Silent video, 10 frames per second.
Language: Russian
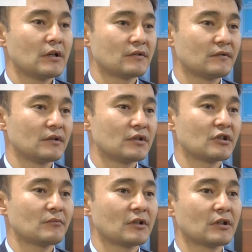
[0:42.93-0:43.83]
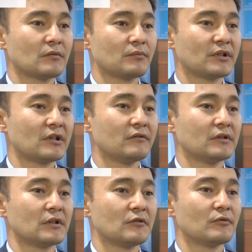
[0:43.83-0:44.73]
в связи с чем она
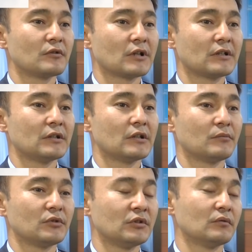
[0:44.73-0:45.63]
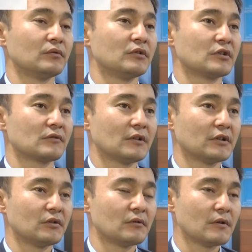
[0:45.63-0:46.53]
придавила ребенка одеялом и удерживала
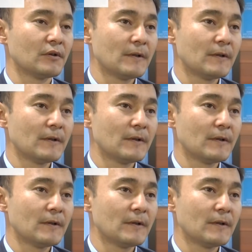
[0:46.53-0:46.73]
ее.